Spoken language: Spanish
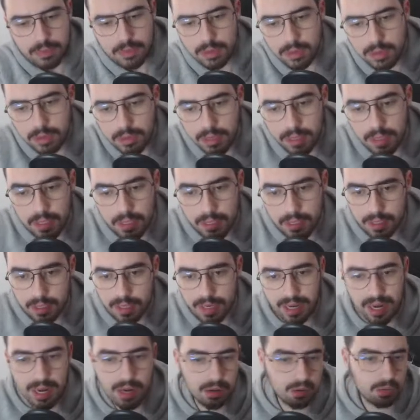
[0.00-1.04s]

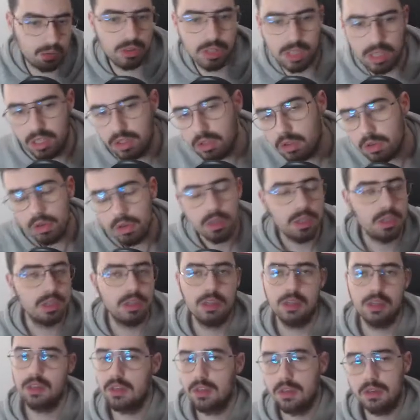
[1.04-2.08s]
crear contenido
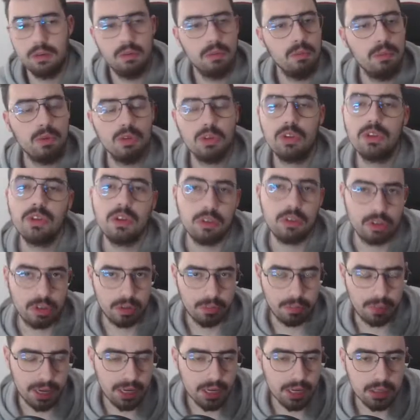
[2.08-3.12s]
un montón de cosas,
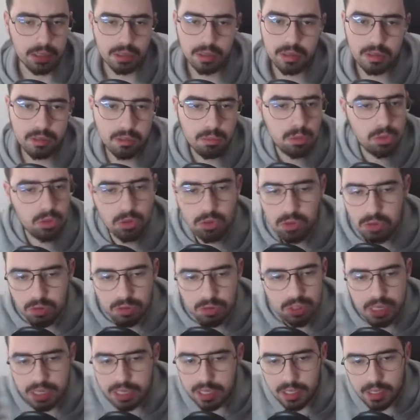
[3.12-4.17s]
¿vale? un montón de
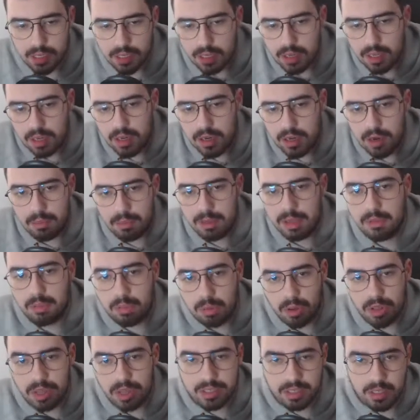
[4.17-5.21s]
cosas que, realmente
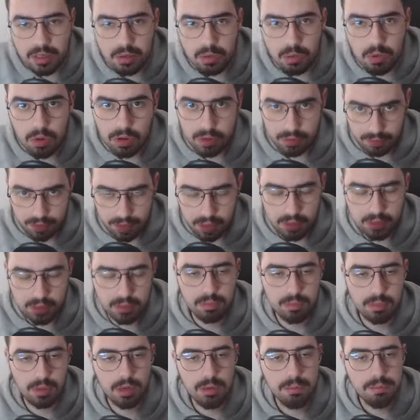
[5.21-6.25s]
puedes hacer con los NFT,
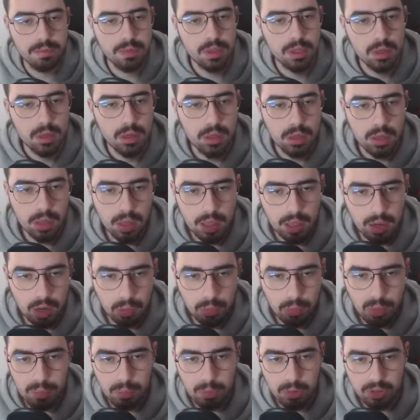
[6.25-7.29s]
¿vale?
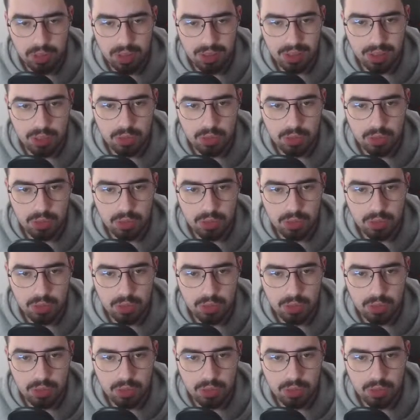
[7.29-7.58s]
lo más importante de